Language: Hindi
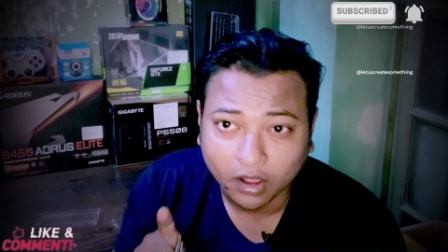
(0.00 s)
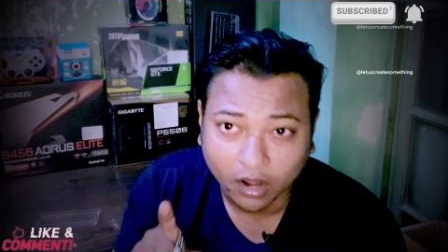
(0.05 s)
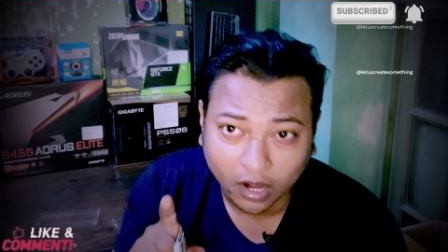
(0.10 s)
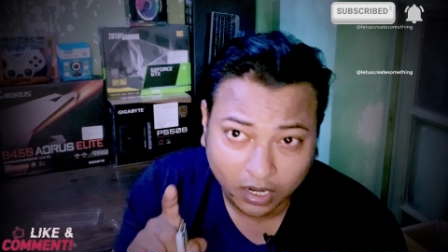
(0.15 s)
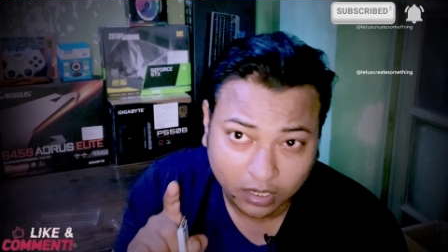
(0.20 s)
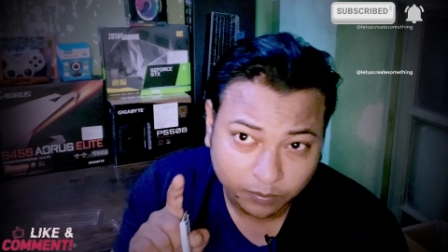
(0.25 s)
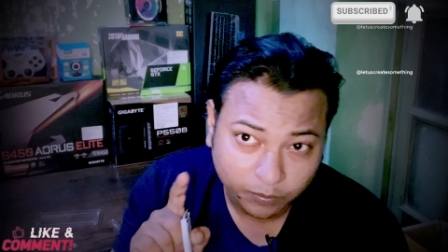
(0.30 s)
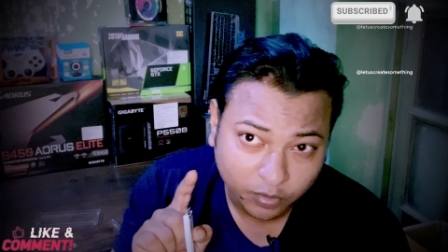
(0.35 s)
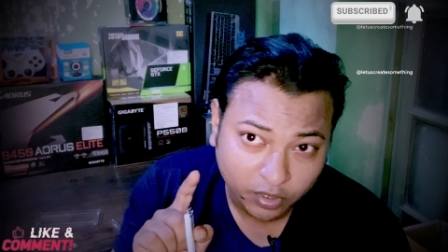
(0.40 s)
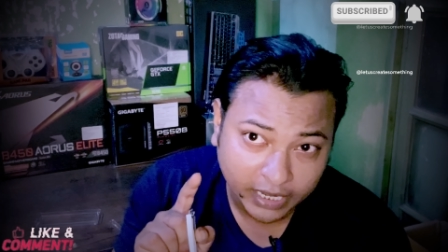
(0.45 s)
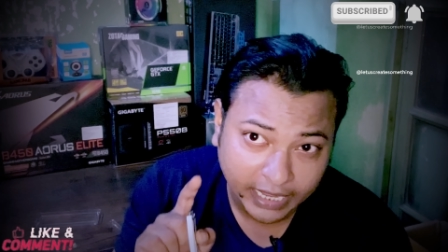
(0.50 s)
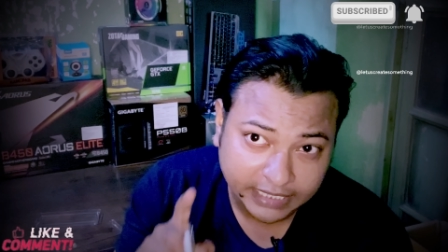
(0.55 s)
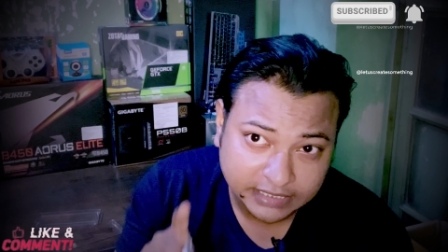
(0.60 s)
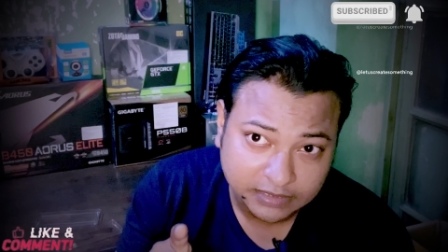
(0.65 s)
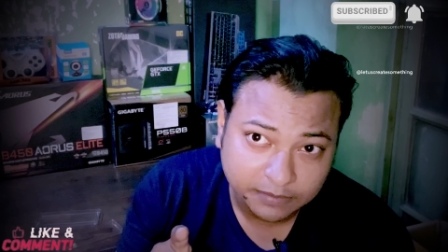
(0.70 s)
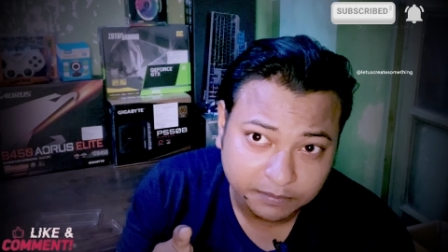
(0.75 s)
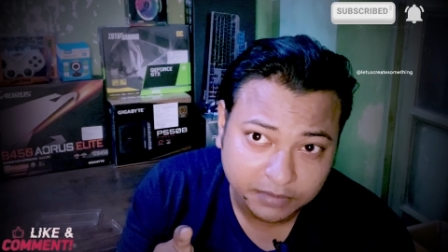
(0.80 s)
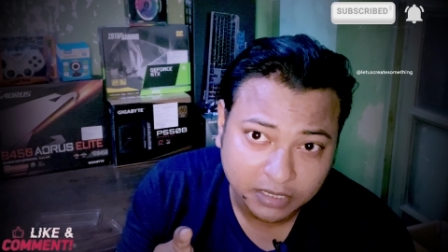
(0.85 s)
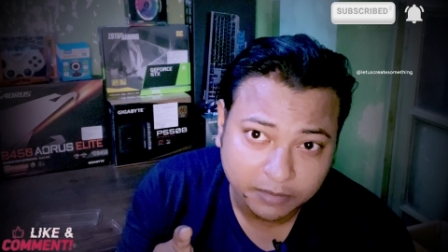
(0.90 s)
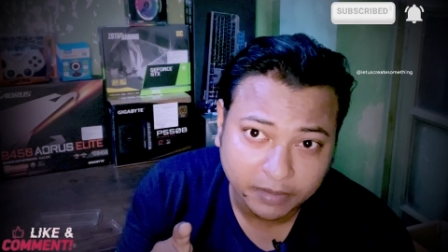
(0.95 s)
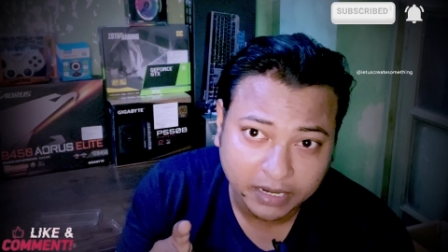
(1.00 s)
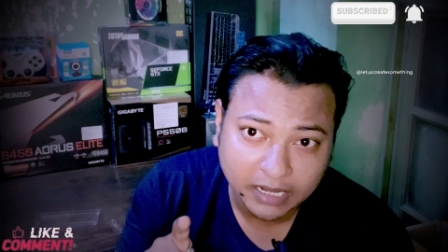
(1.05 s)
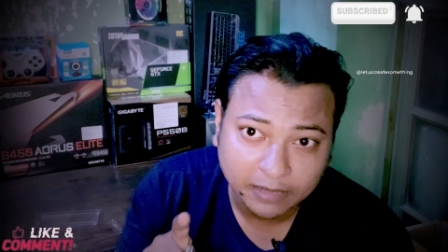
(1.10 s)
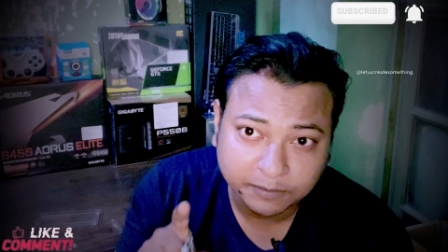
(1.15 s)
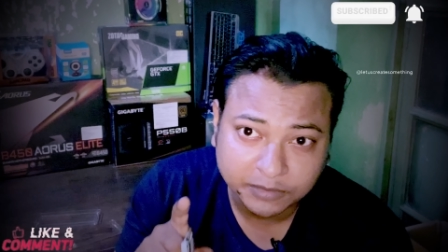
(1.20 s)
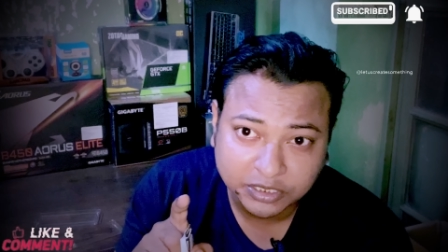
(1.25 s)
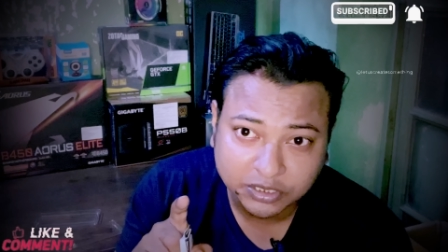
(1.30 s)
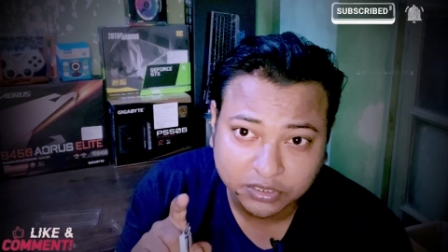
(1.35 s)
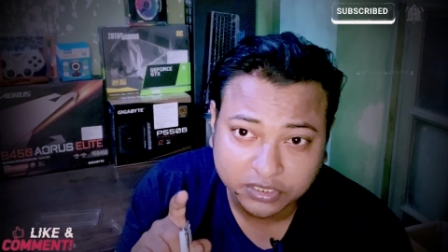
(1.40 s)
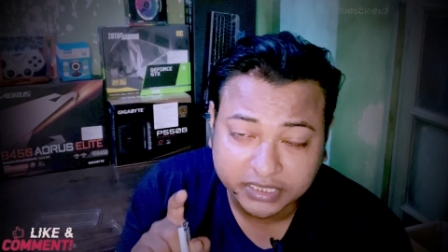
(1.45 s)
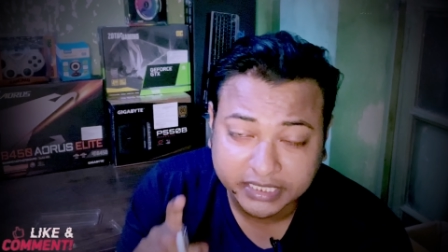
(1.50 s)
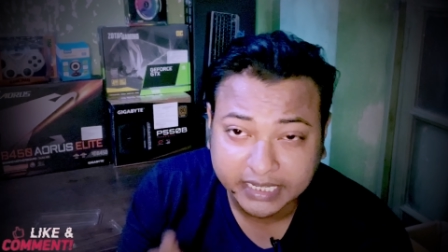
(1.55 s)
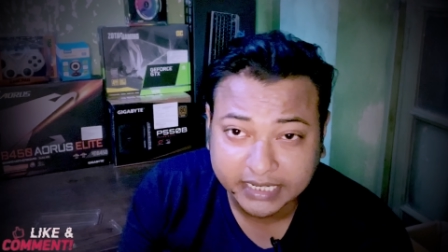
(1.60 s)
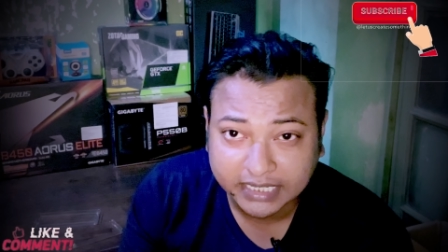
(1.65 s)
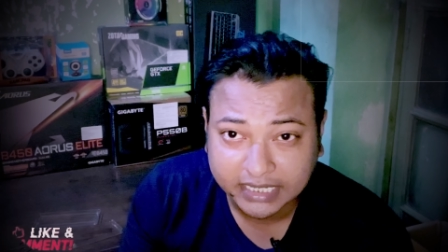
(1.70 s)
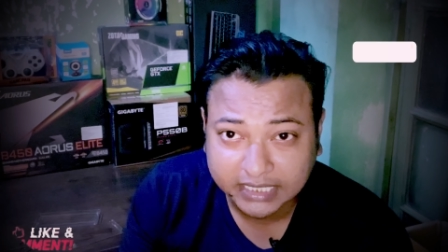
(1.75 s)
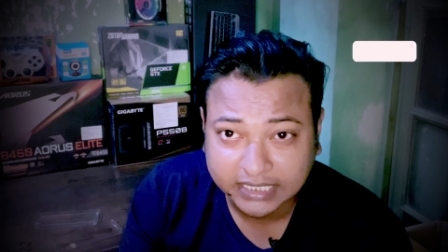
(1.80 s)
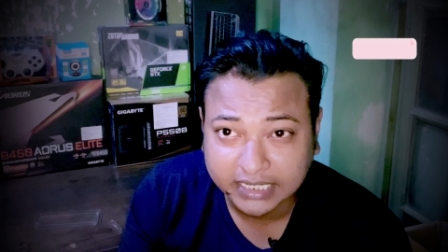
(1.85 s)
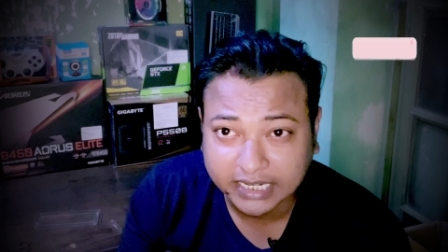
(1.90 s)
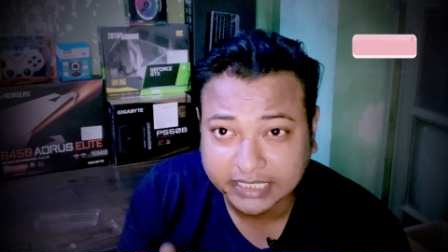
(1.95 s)
और वो एसेंबल वाला वीडियो
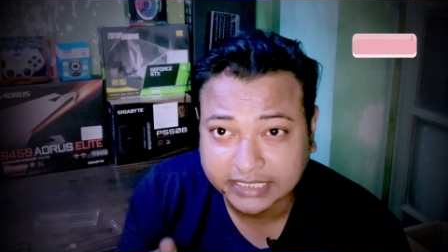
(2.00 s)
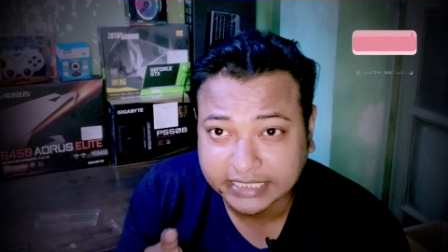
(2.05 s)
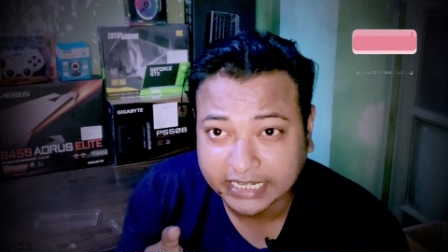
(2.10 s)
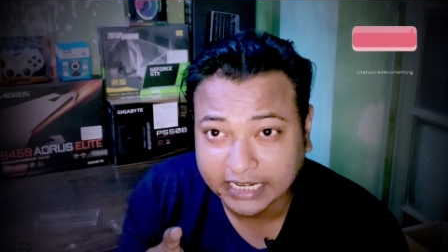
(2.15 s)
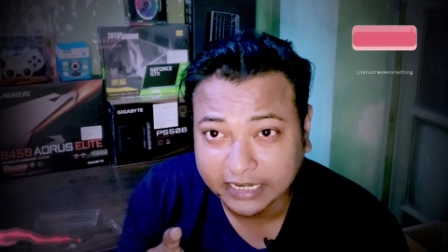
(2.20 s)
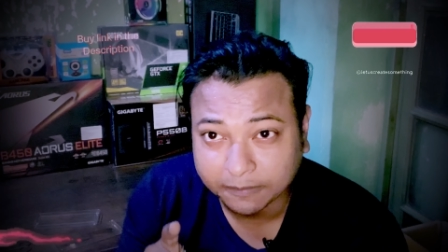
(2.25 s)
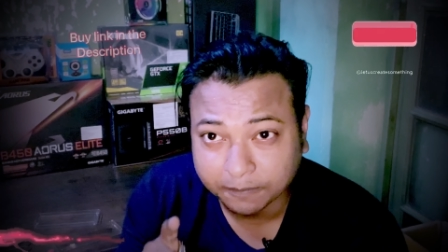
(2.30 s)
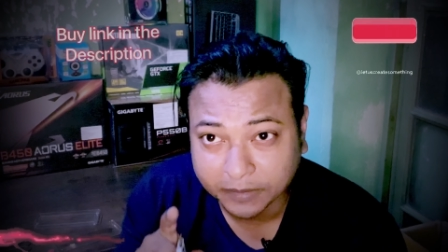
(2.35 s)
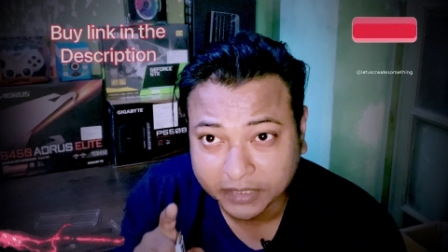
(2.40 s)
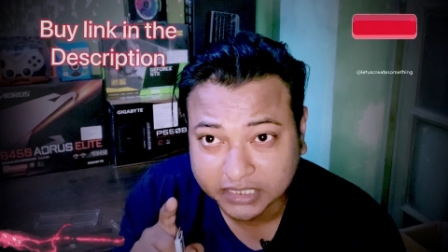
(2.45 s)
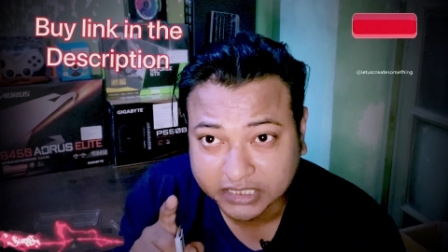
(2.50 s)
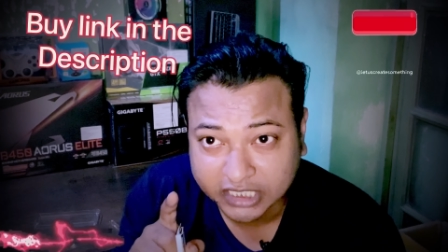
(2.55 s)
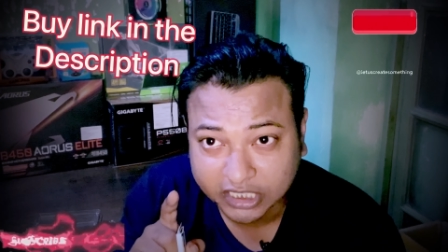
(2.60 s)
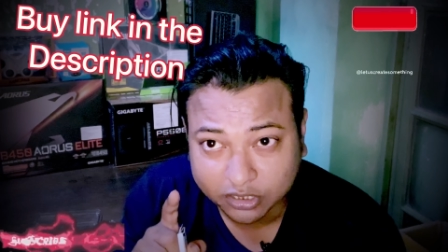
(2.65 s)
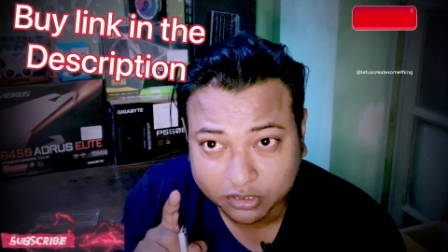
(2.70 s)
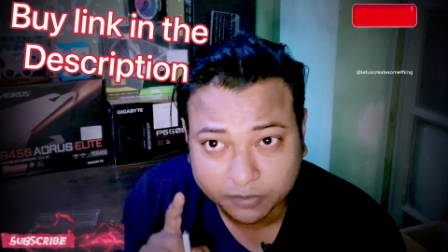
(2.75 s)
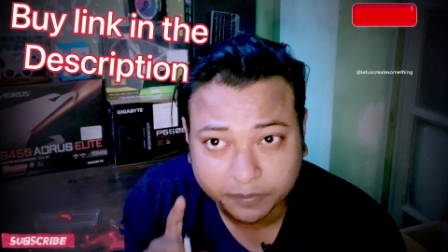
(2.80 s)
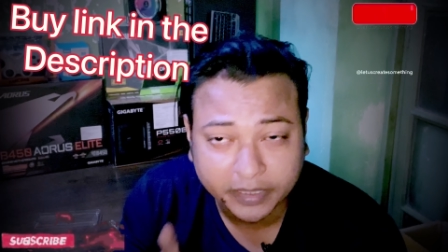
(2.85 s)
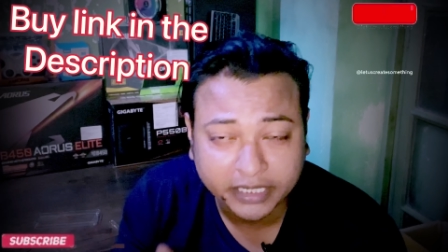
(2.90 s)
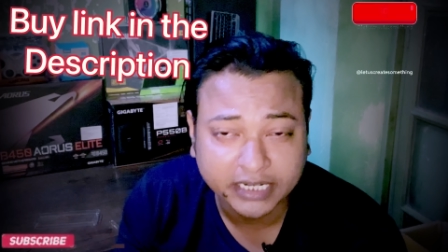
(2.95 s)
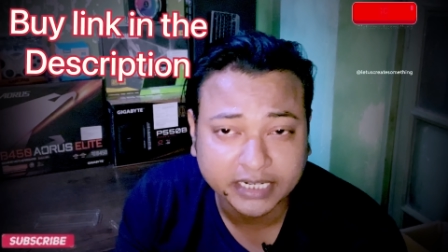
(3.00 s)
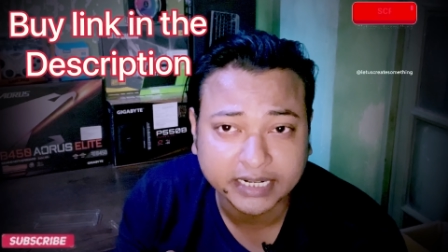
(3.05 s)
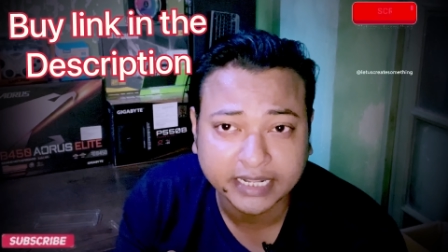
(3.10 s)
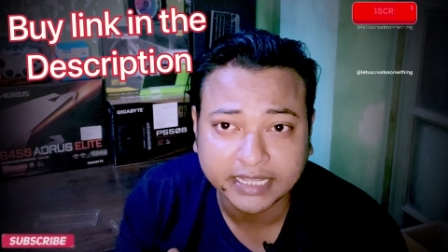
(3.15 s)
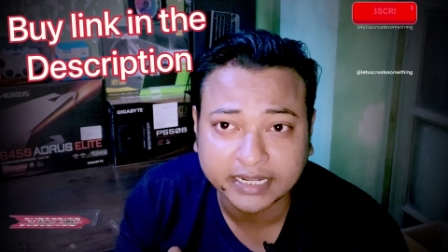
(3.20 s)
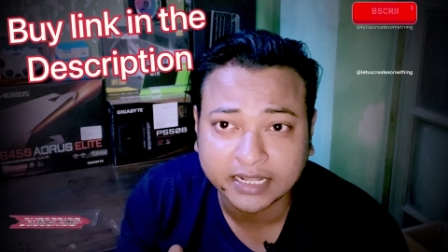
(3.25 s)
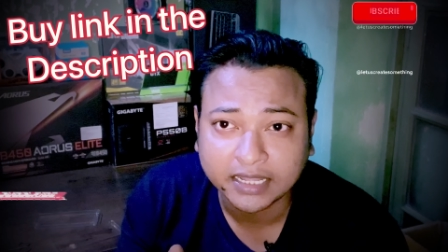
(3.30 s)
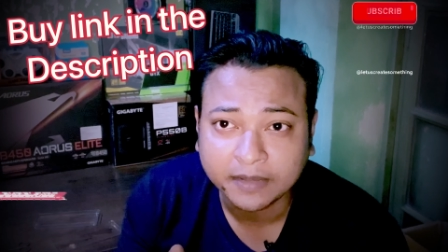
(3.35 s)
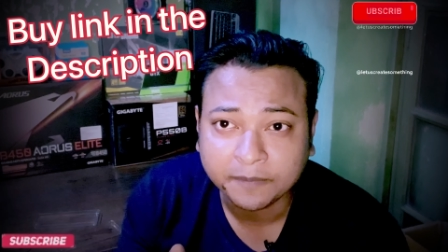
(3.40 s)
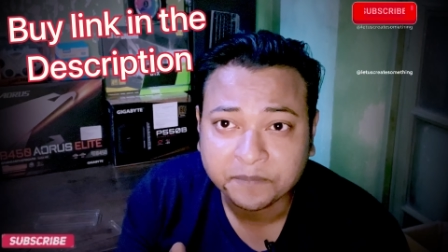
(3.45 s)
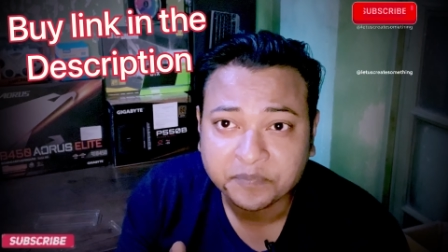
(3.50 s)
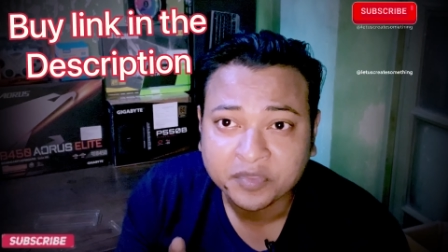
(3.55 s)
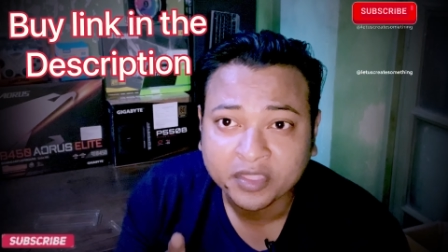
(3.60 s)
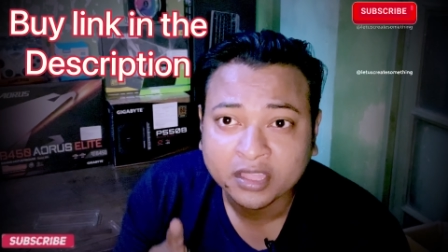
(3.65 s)
देखने के लिए चैनल पर जरूर बने रहना